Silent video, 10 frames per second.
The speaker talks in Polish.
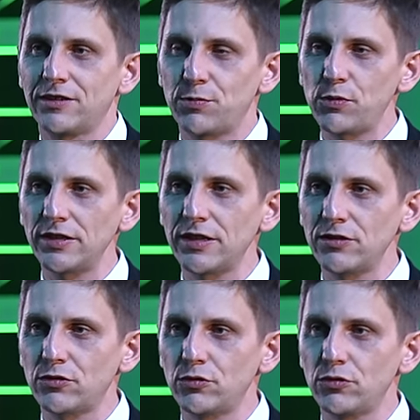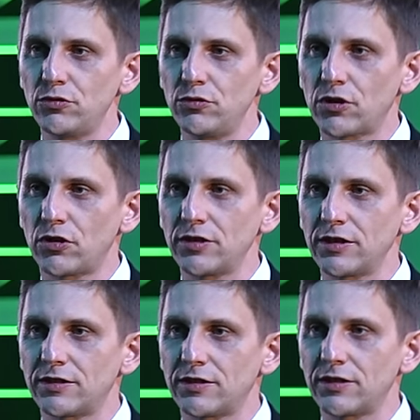Spółka na rynku New
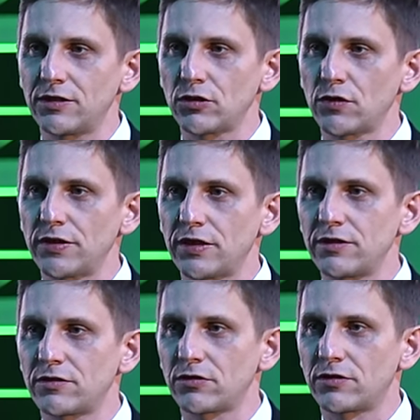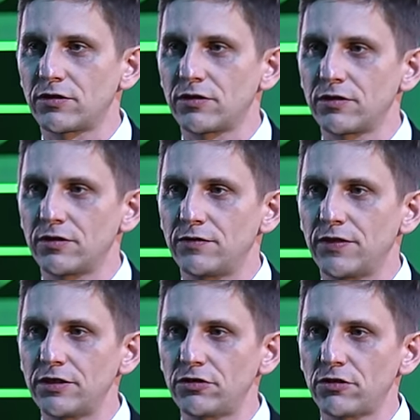Connect notowana jest od
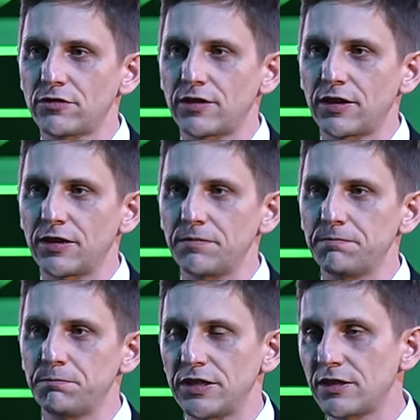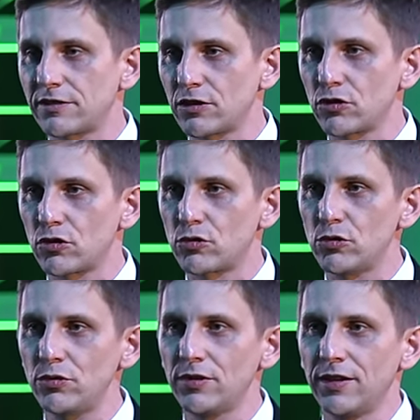2015
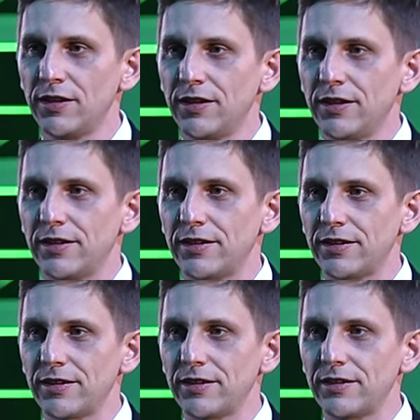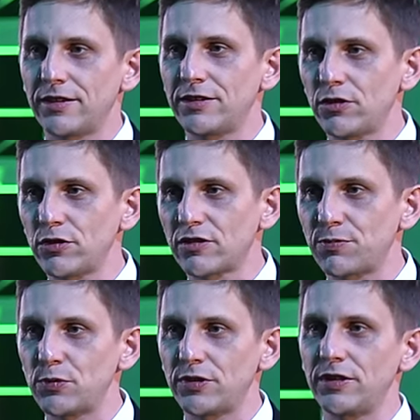roku. Historia
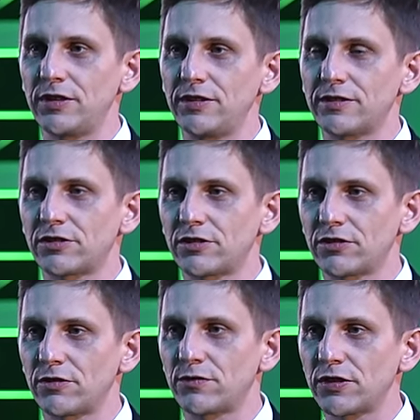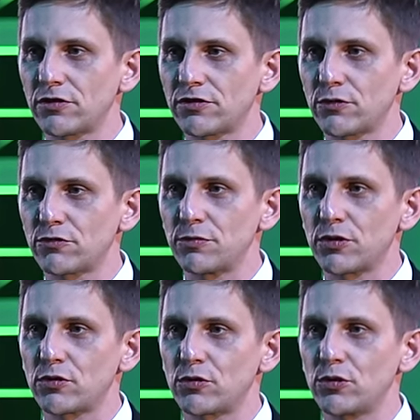spółki zaczyna się w 2008
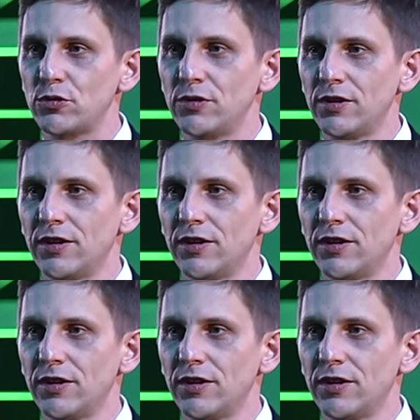roku,